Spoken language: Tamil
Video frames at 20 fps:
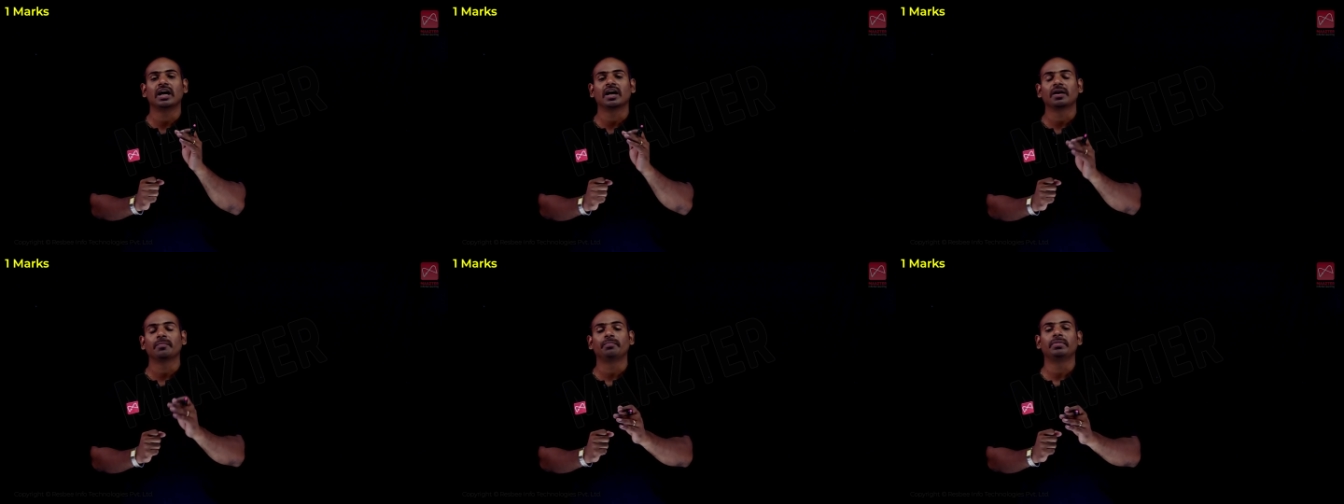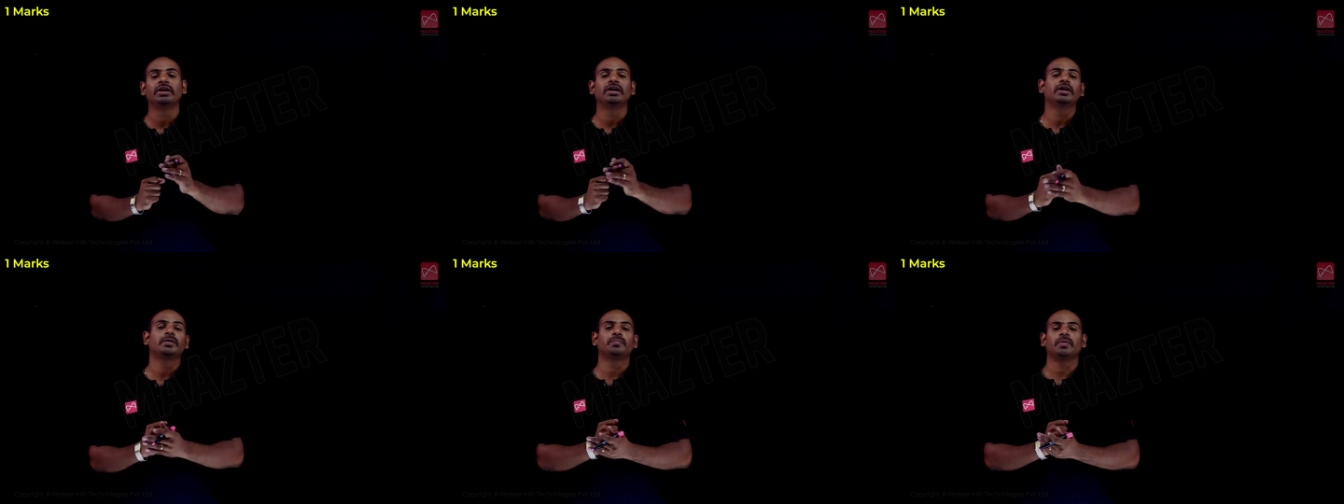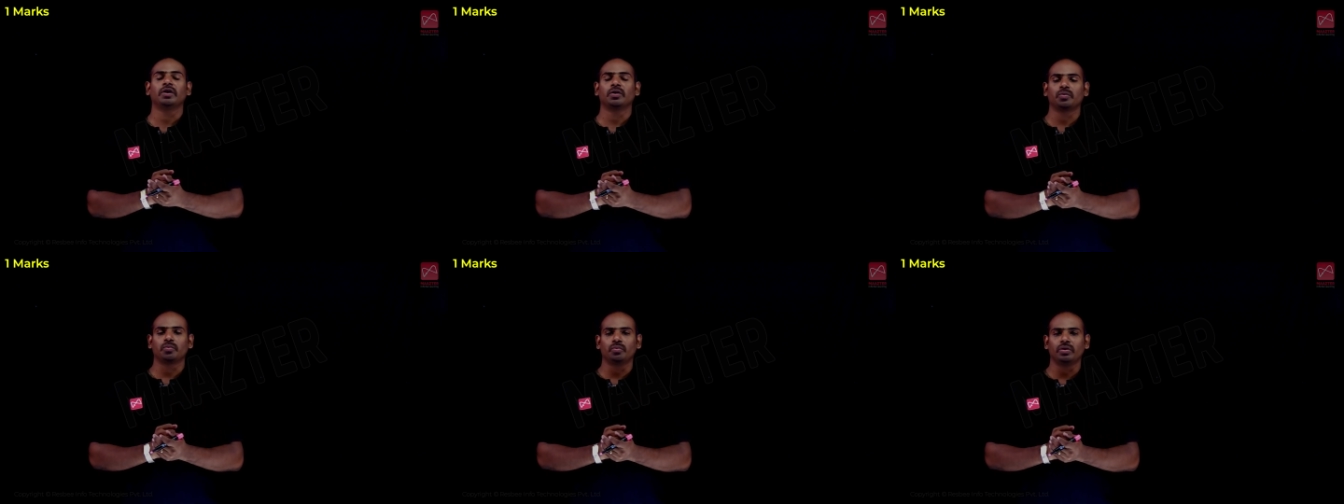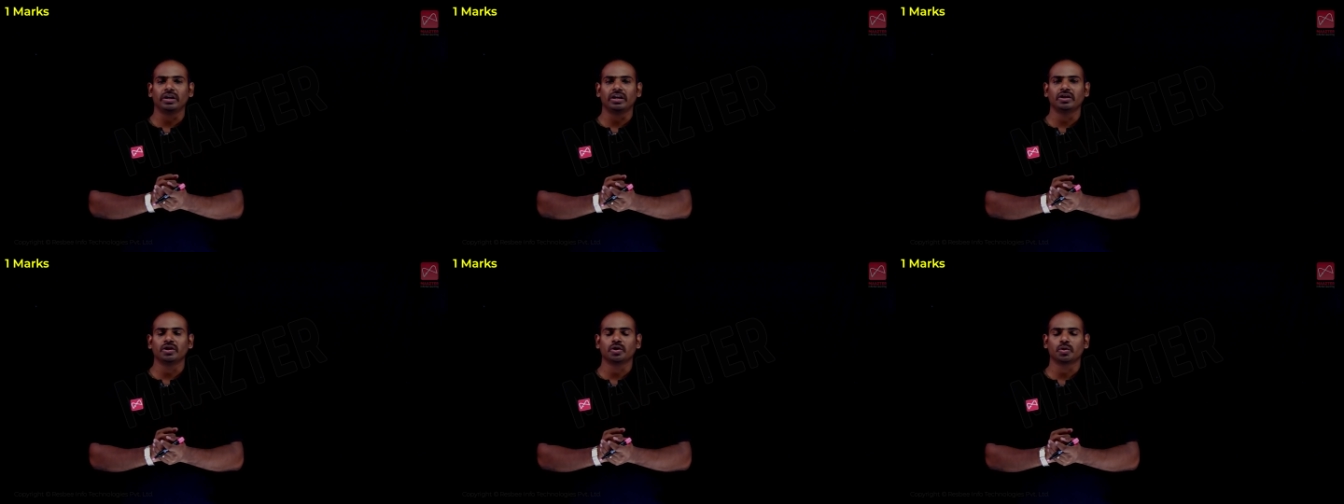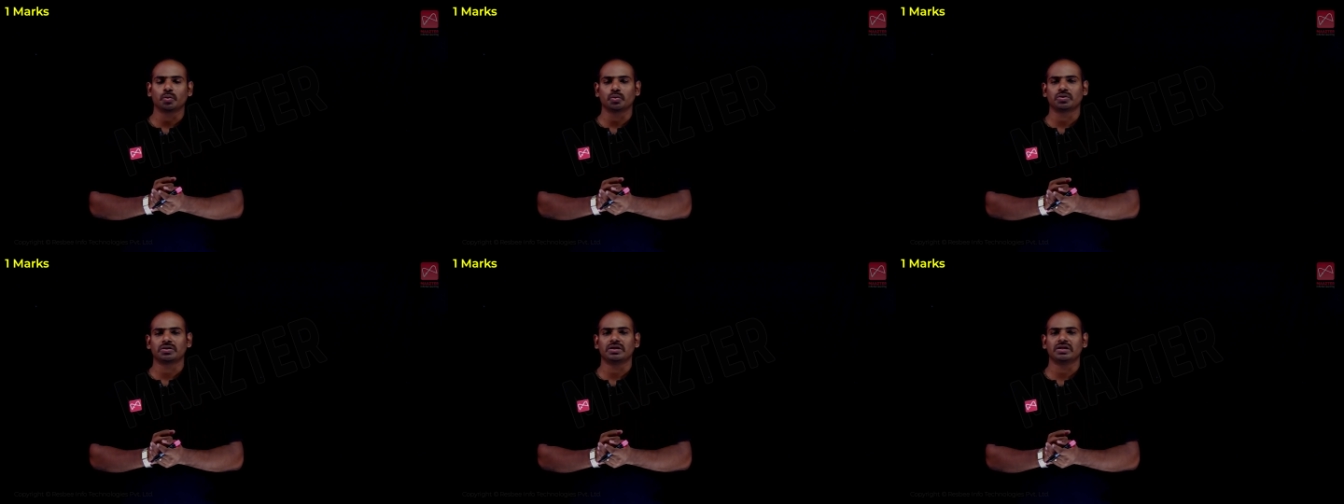நாங்கள் ப்ரிடிக்ட் பண்ணக்கூடிய இந்த
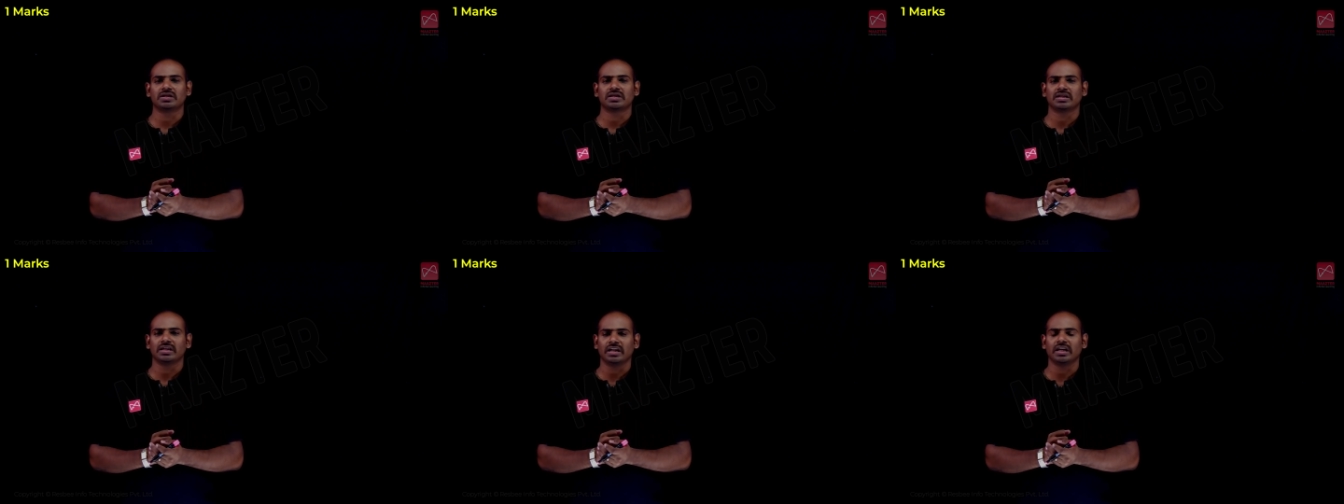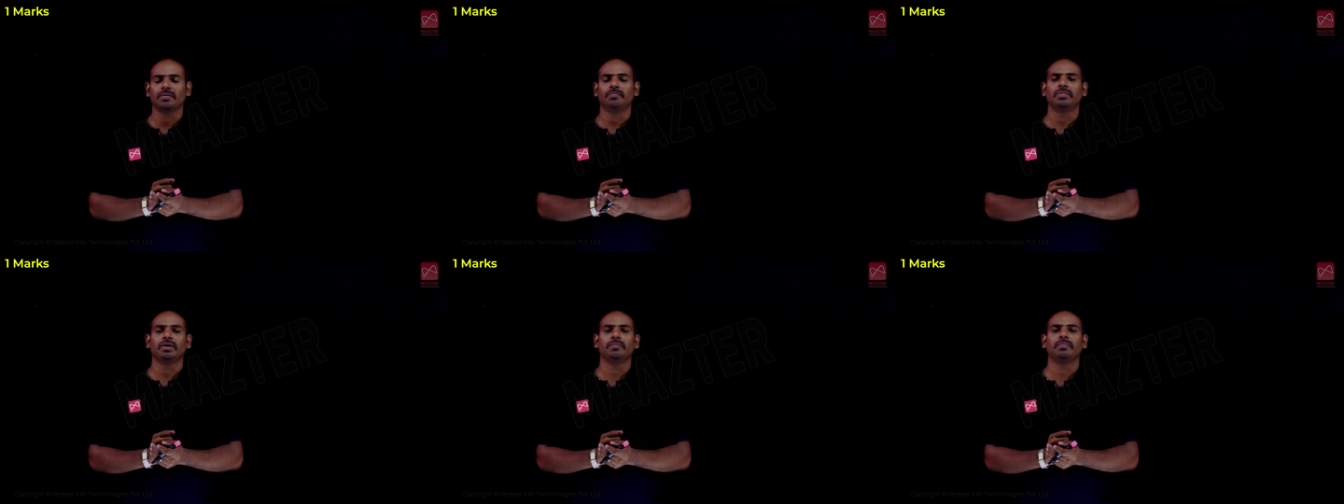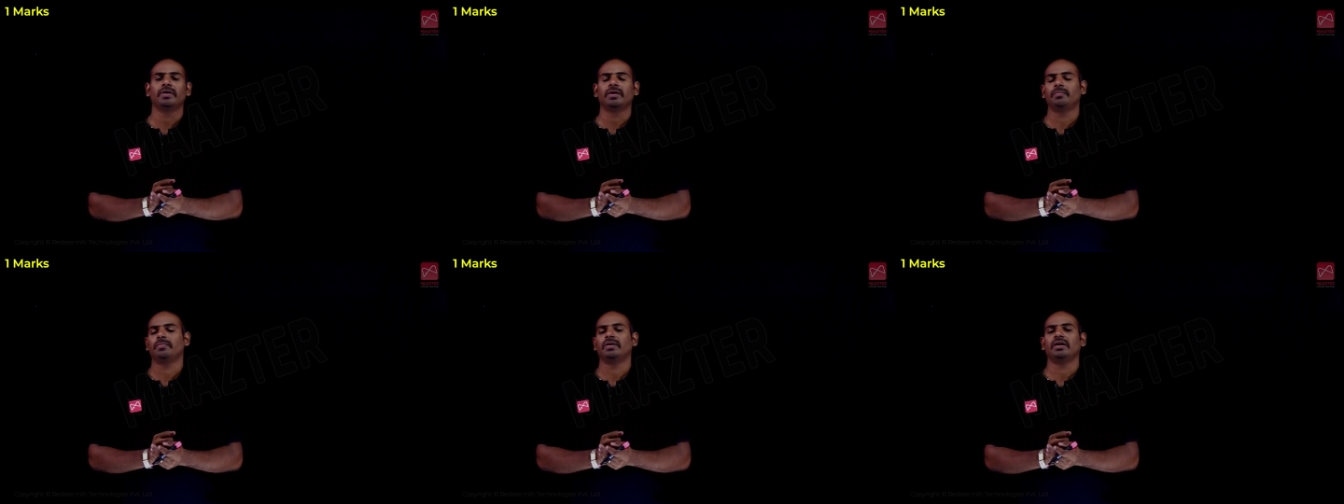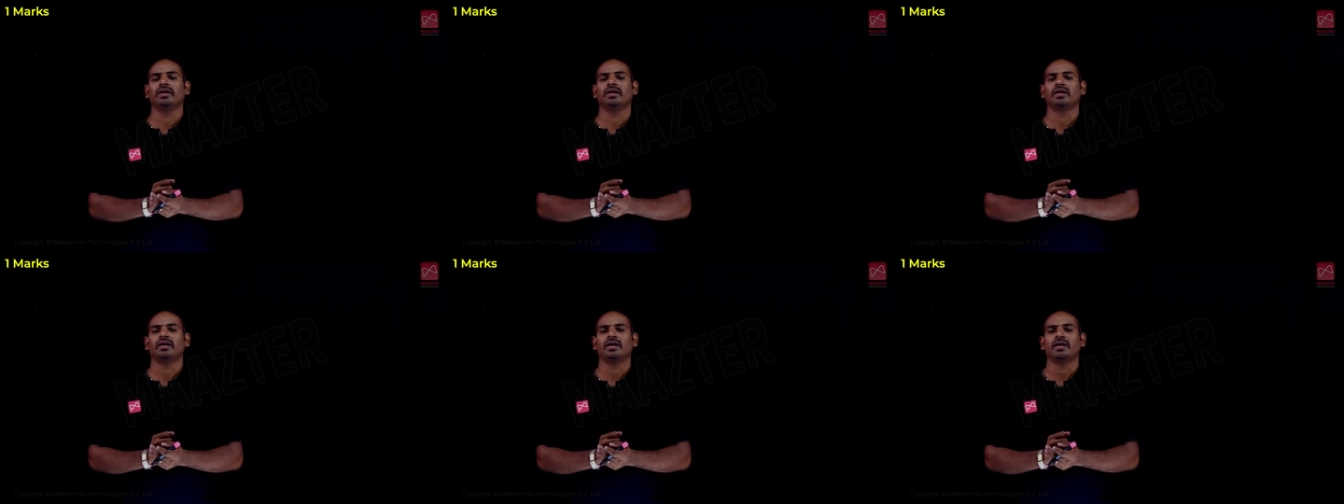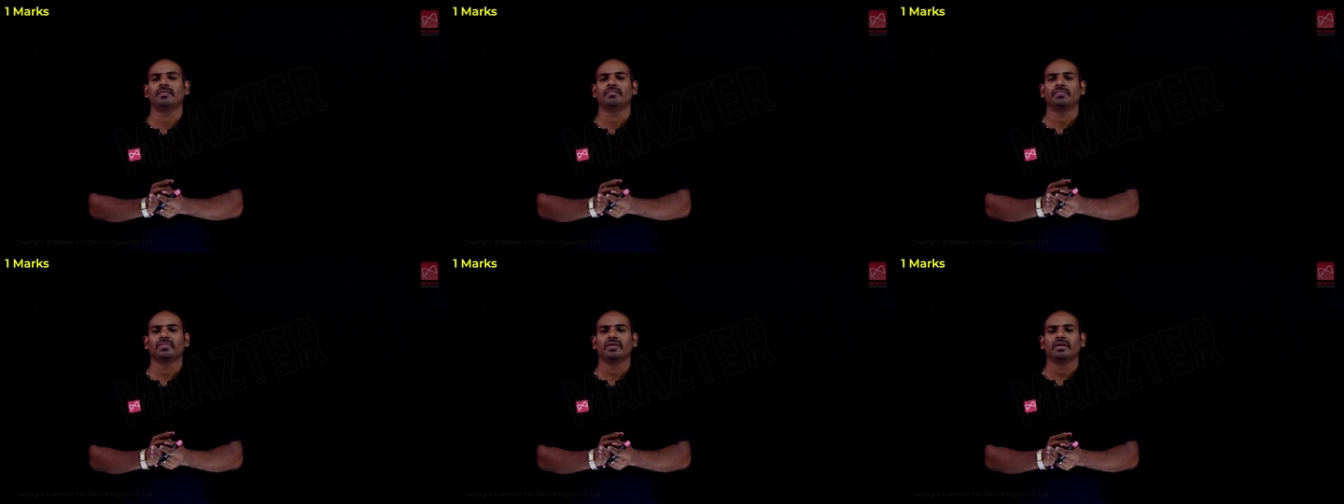கொஸ்டின்ஸை நீங்கள் ப்ரிப்பேர் பண்ணிங்கன்னா